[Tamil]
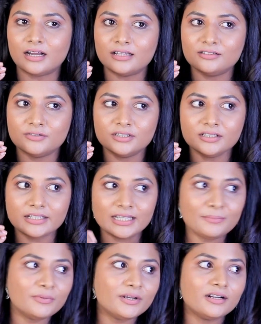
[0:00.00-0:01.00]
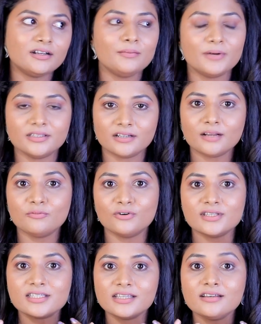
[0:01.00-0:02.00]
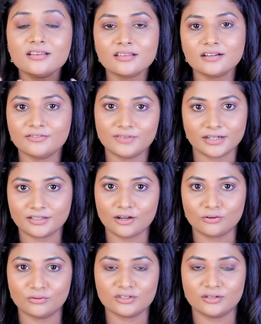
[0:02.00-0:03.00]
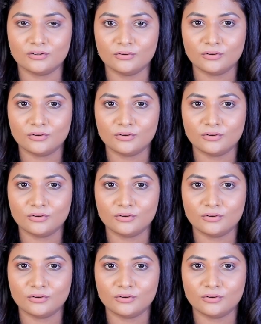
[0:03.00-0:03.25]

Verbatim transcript: அது வந்து இம்மிடியேட்டாக பார்த்தீங்கன்னா நம்மளோட ஸ்கின்ல தான் ரிஃப்ளெக்ட் ஆகும் ஸோ